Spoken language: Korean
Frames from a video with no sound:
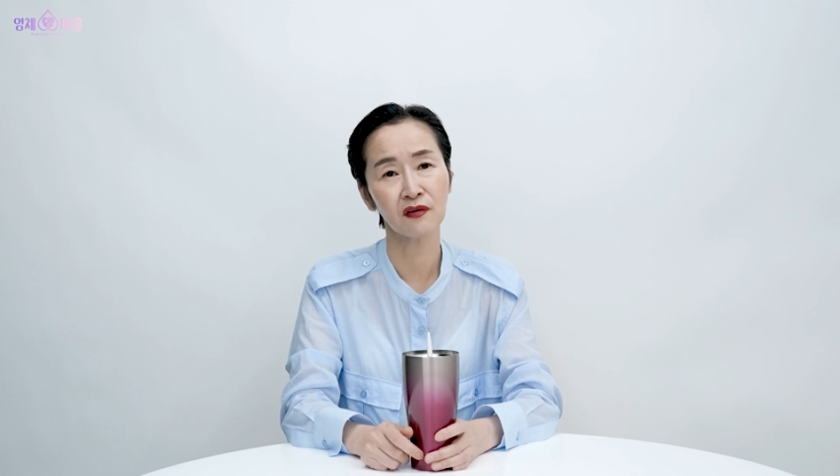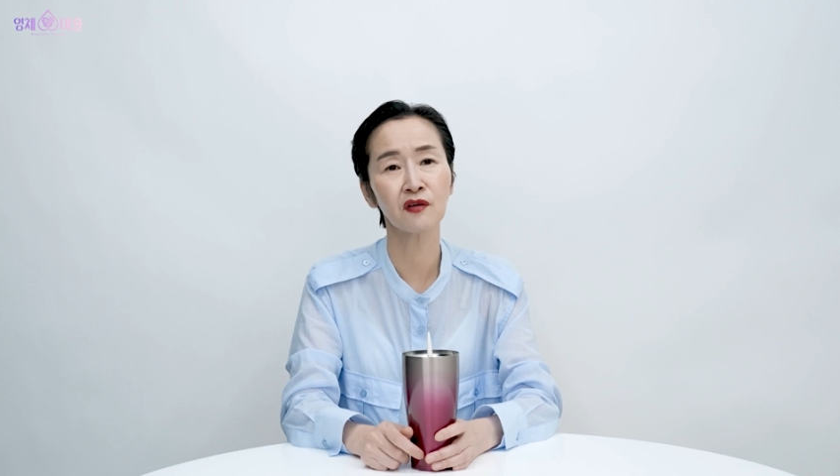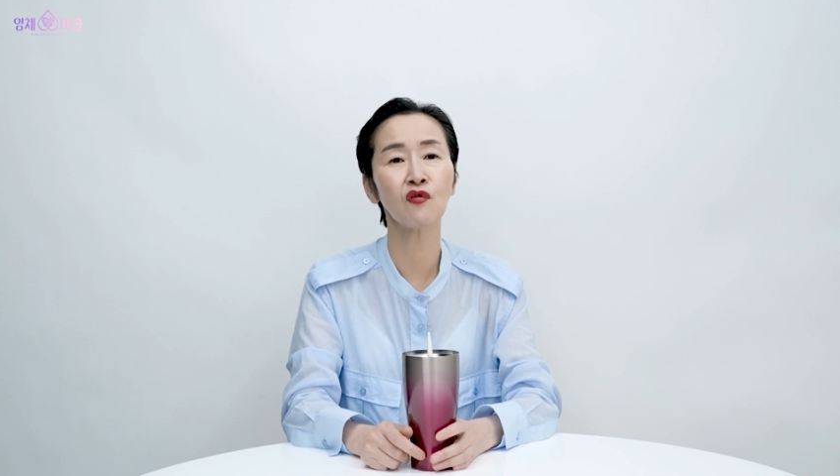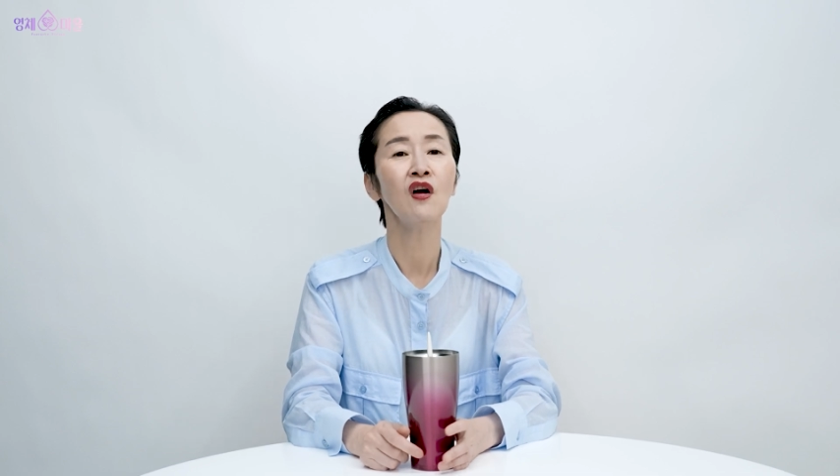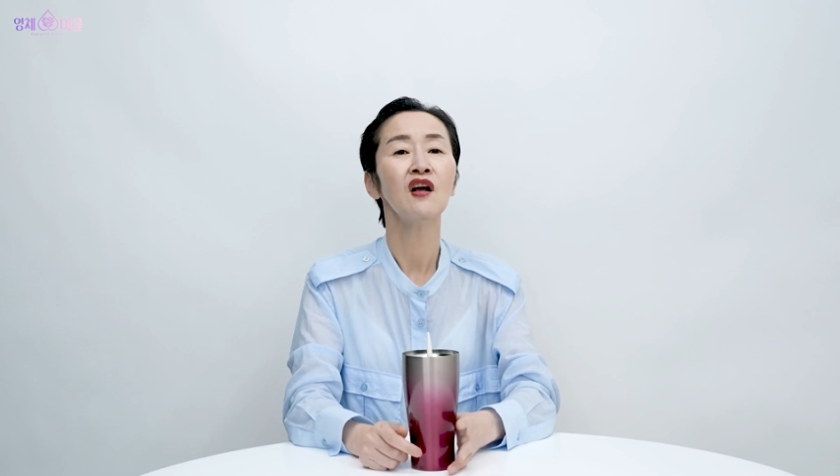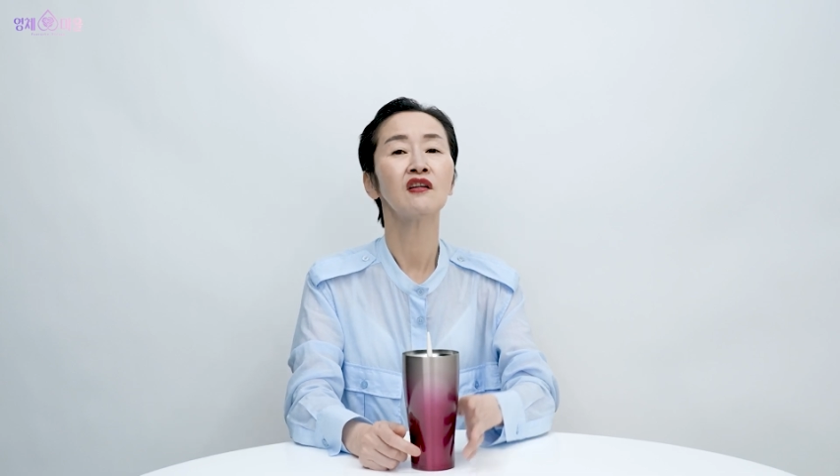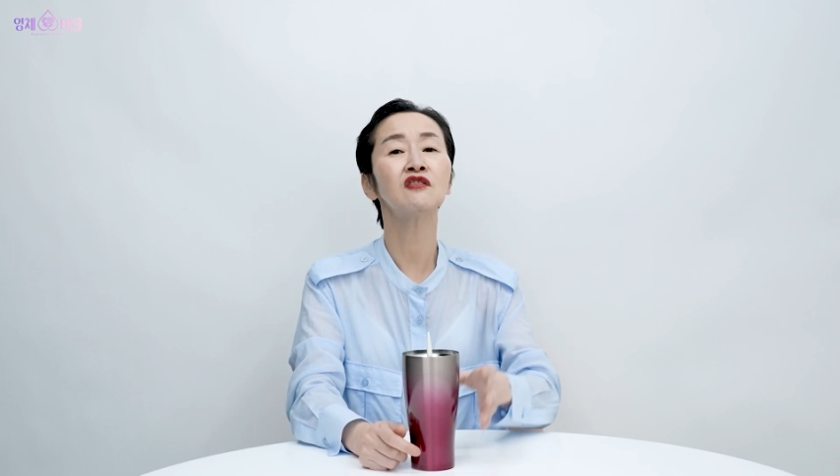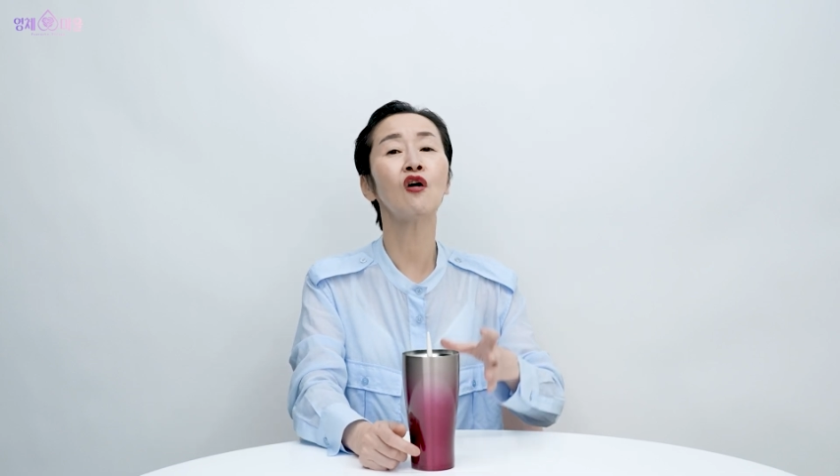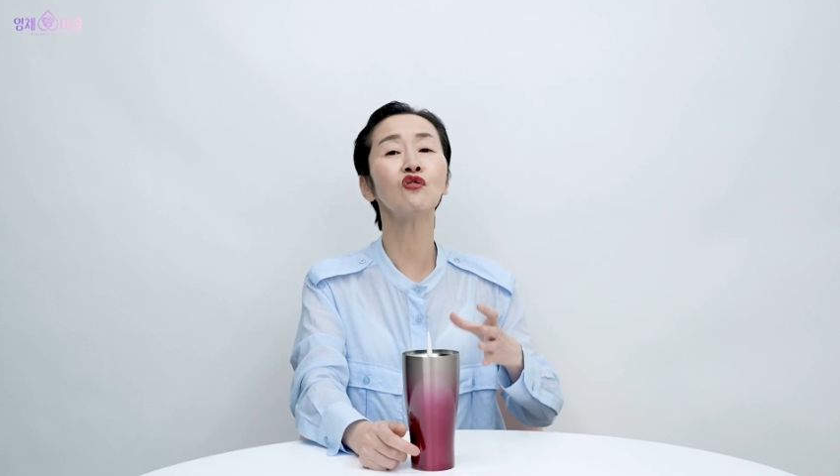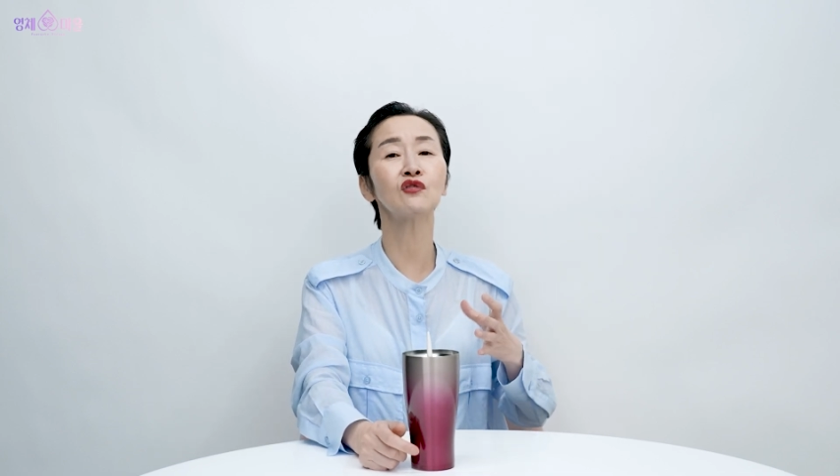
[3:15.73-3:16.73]
그리고
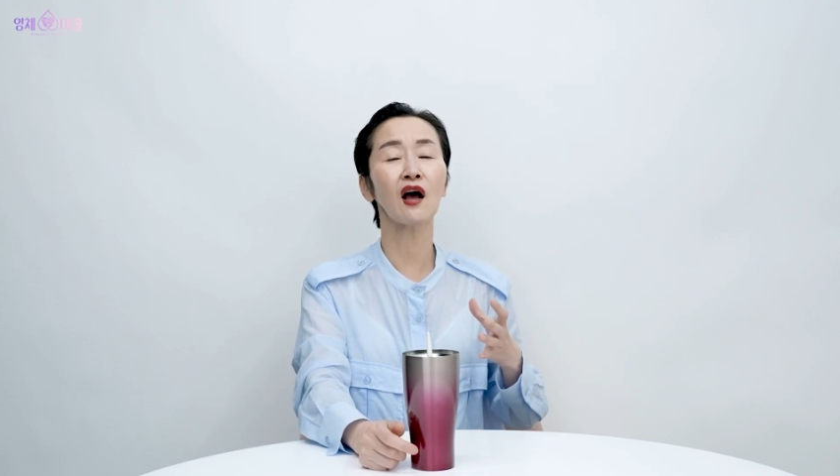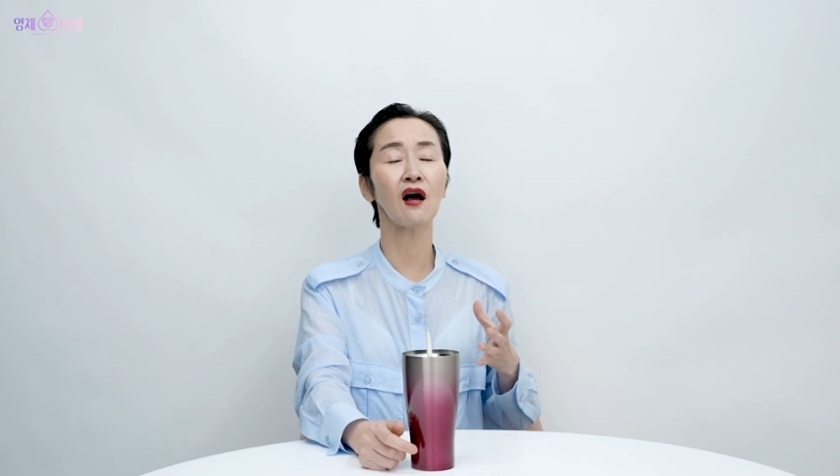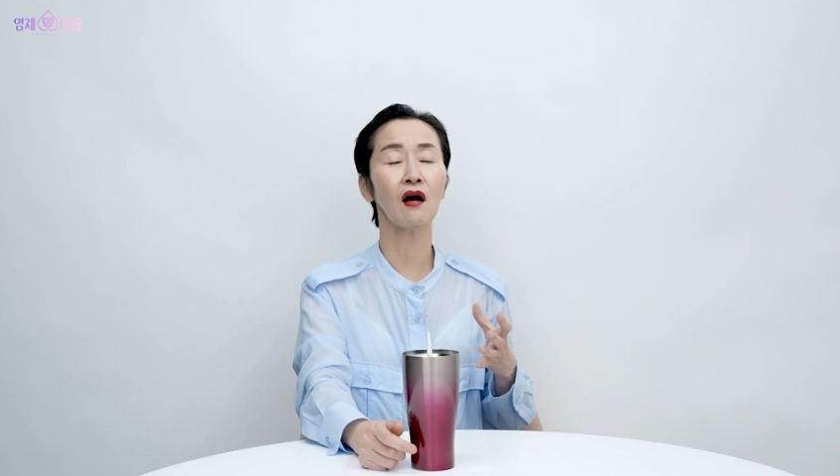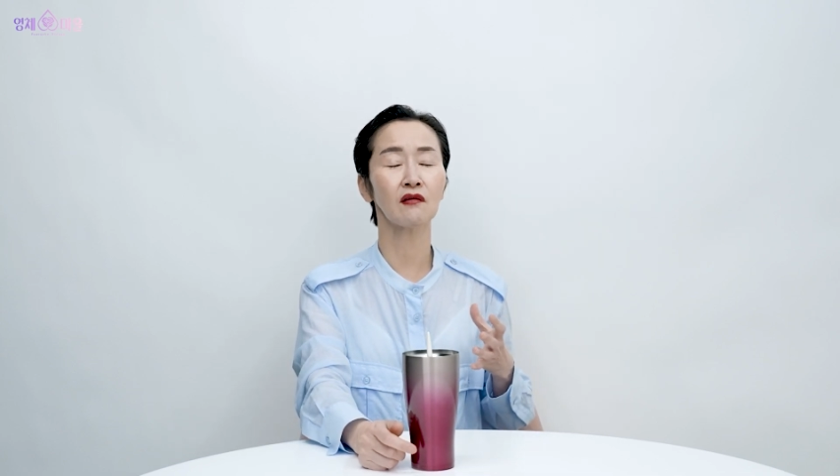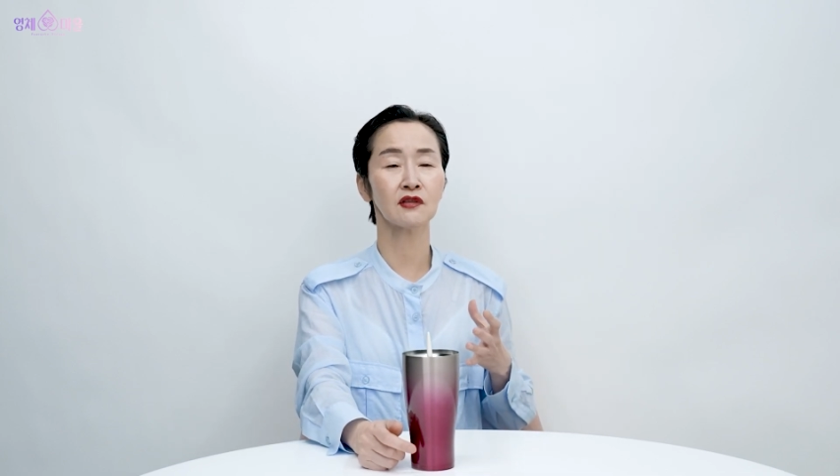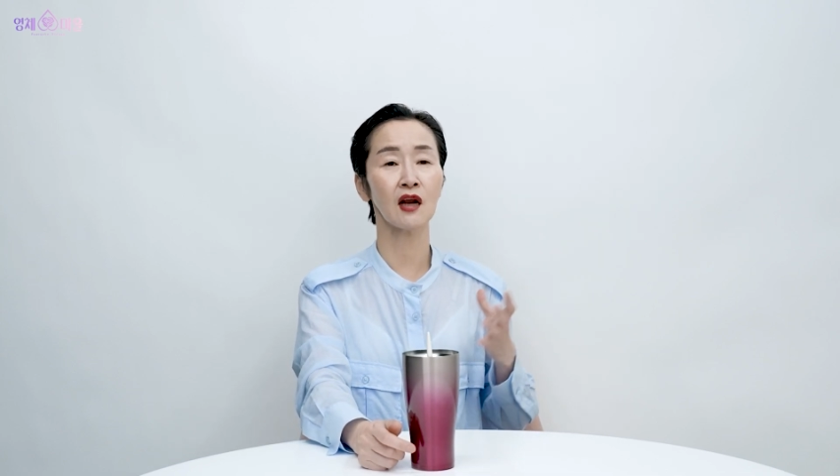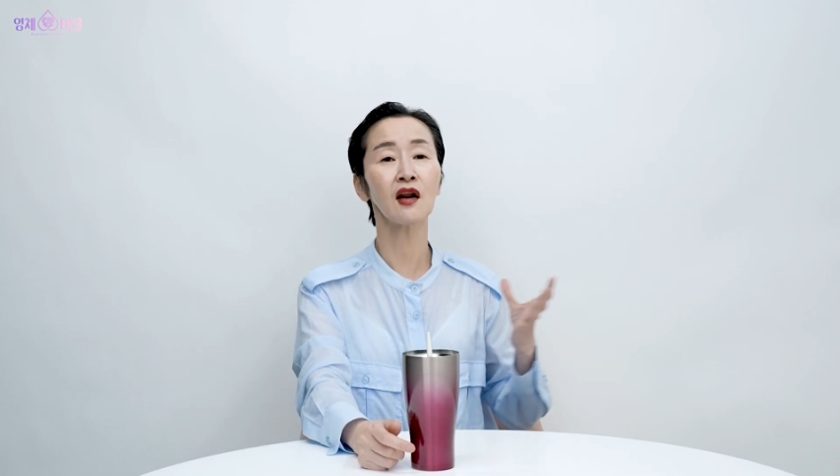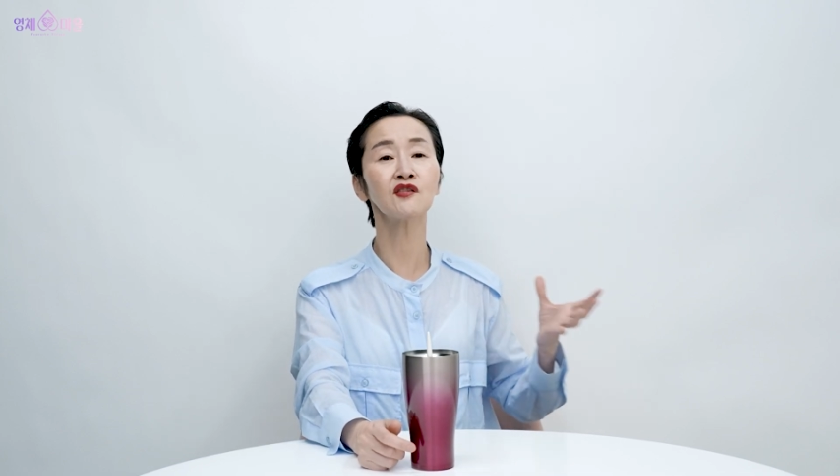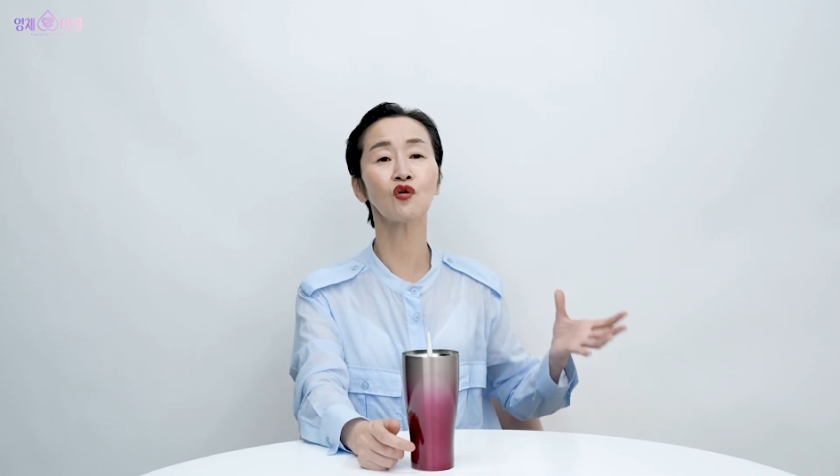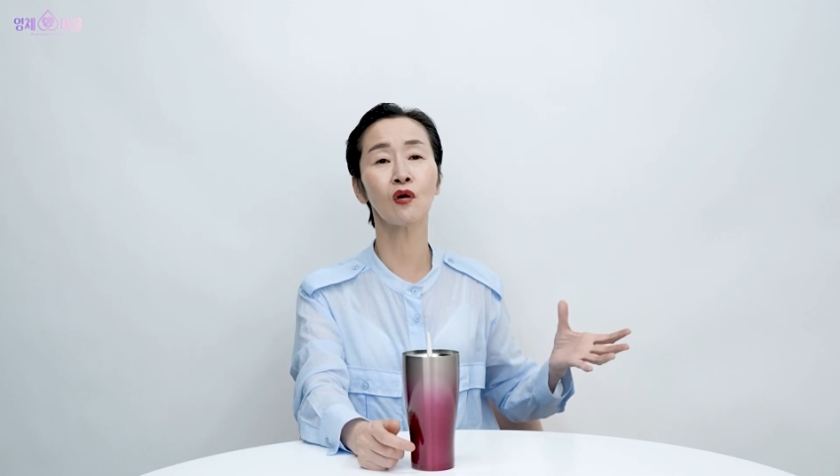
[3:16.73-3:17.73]
그거로다가
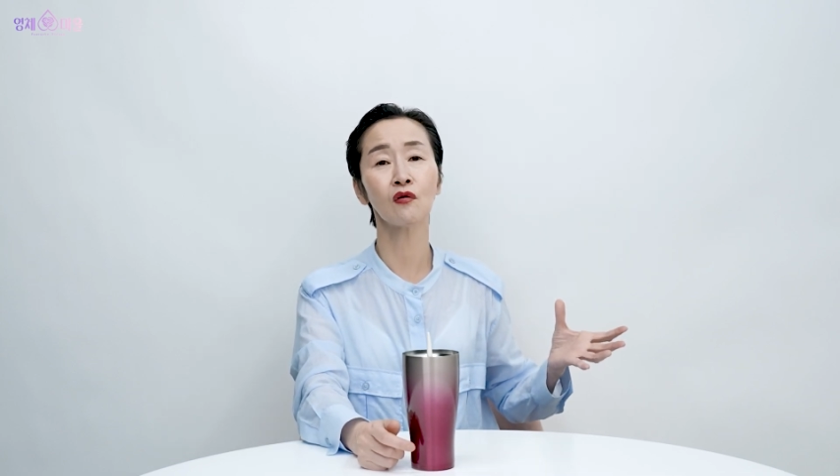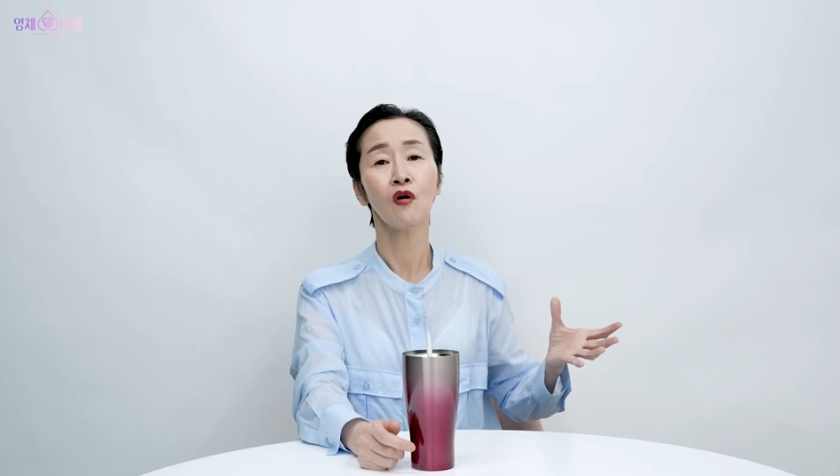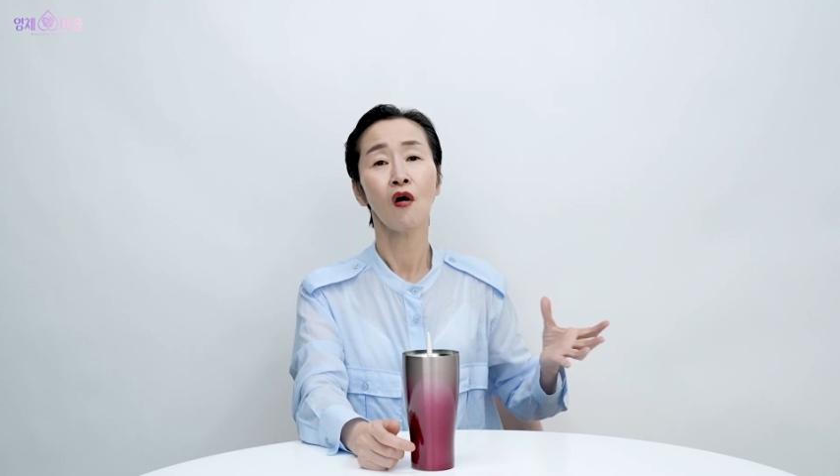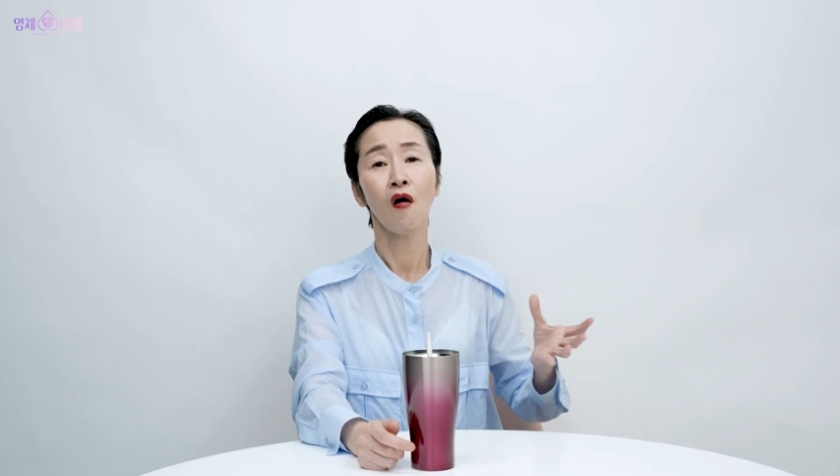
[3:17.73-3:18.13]
잘난 척하면